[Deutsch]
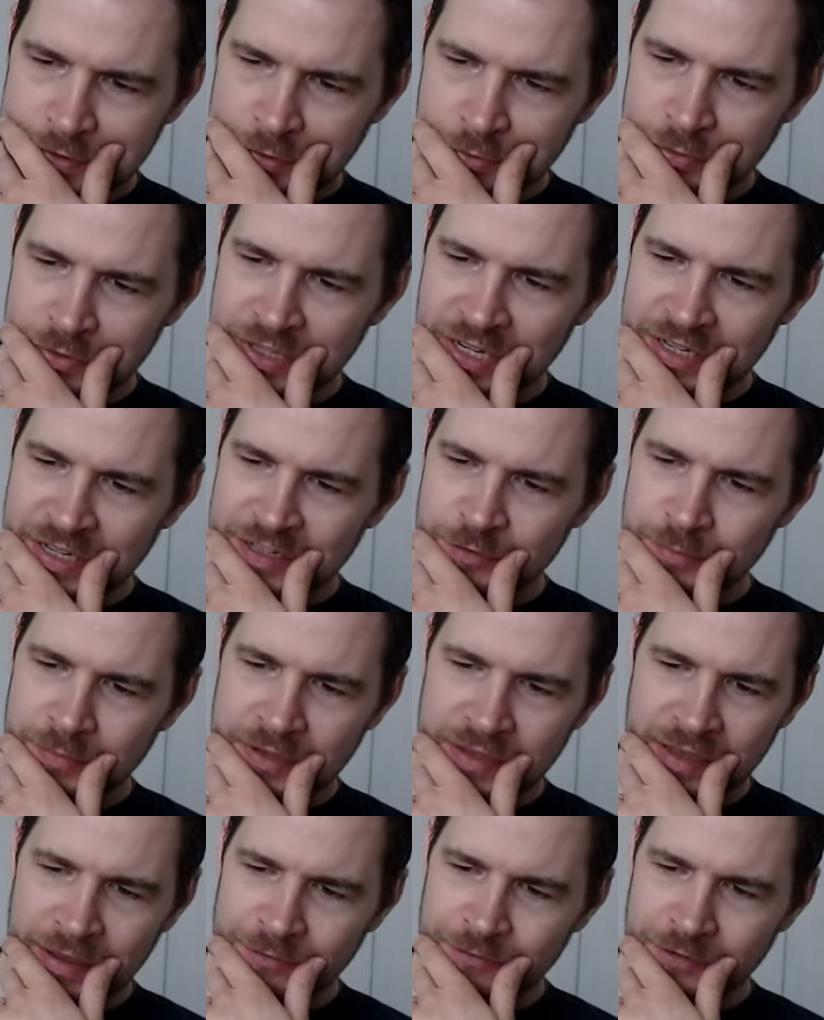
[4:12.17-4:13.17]
Und dann ist
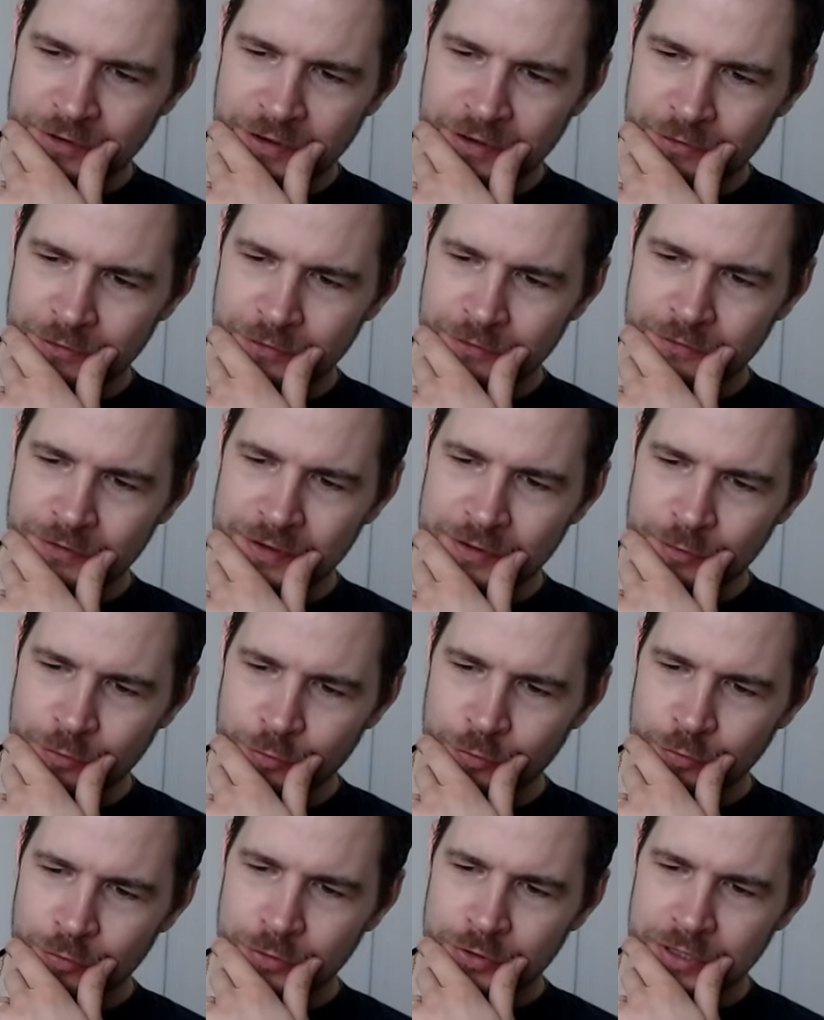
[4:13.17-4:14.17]
mir einfach aufgefallen,
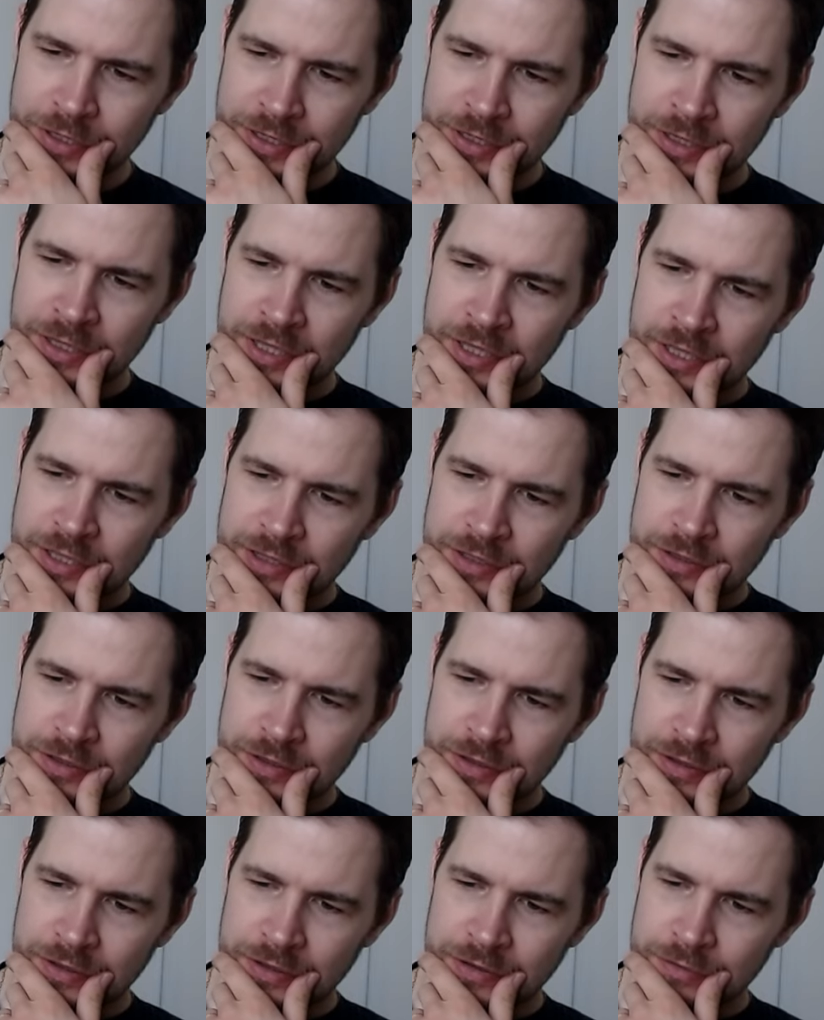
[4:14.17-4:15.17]
oh je,
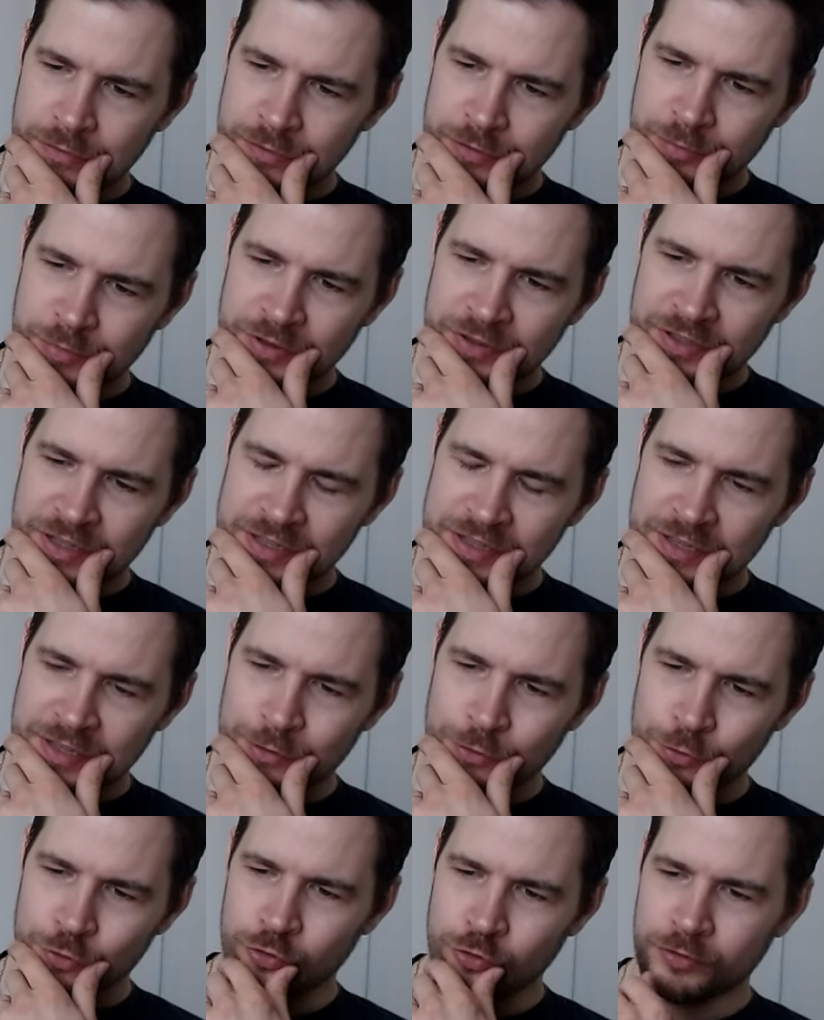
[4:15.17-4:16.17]
äh, Junge, du bist halt
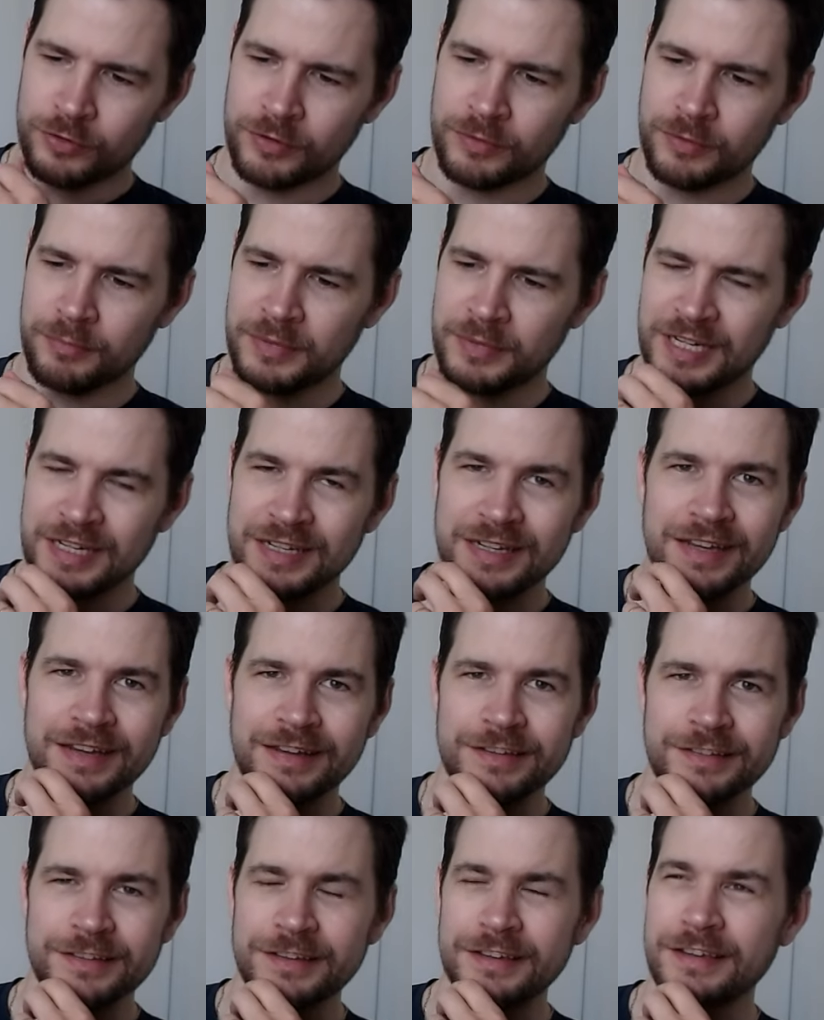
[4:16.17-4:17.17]
auch schon Mitte
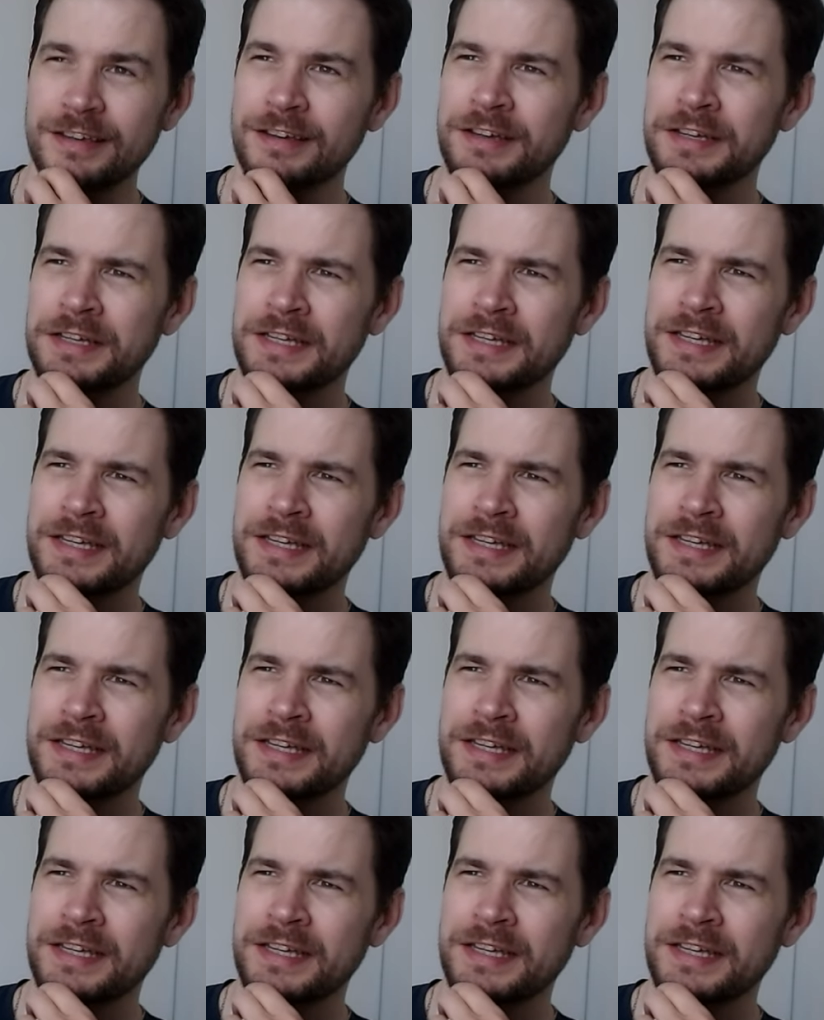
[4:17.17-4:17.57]
30, ja.